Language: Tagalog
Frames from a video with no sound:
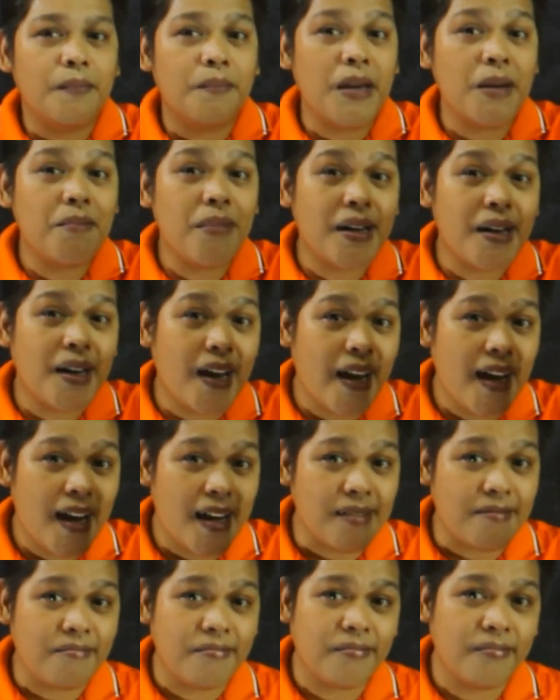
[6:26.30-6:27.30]
May marka
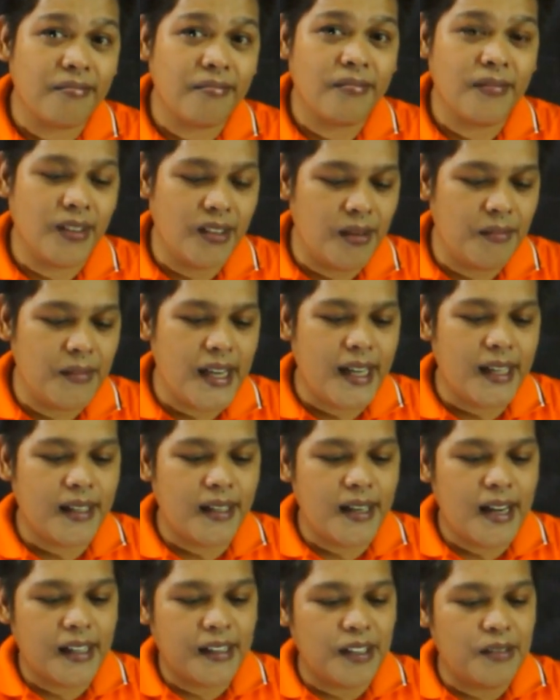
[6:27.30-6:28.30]
yan, no? Makikita
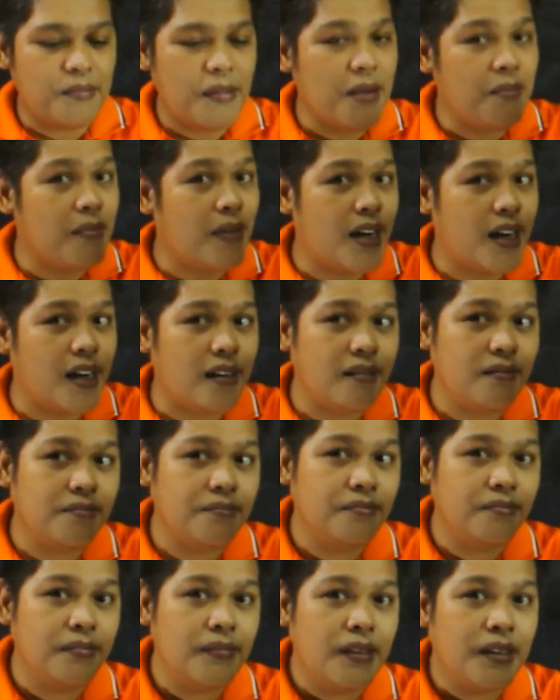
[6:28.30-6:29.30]
natin may mark
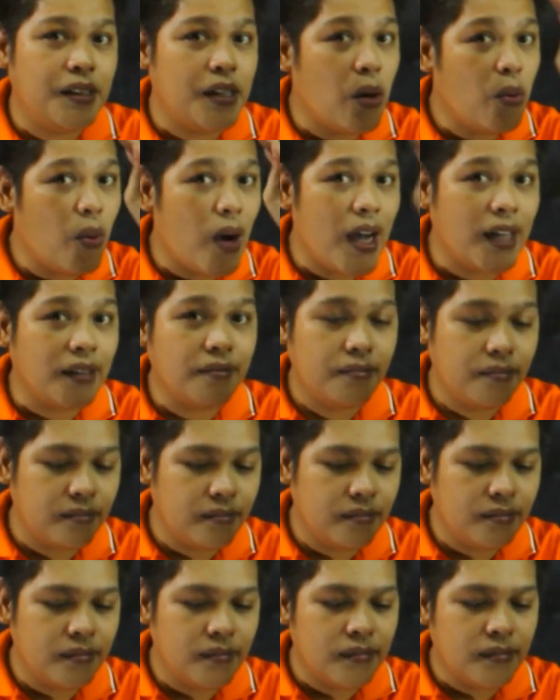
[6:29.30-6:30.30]
na
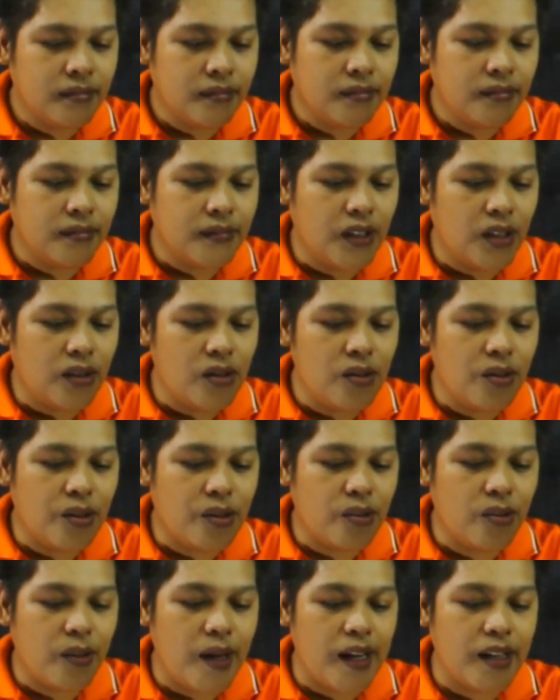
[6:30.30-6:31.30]
1, no,
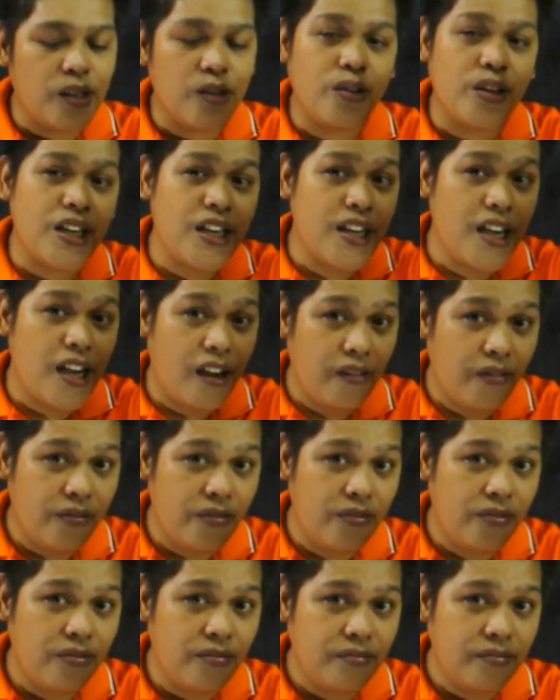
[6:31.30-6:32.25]
congruent, yung EF,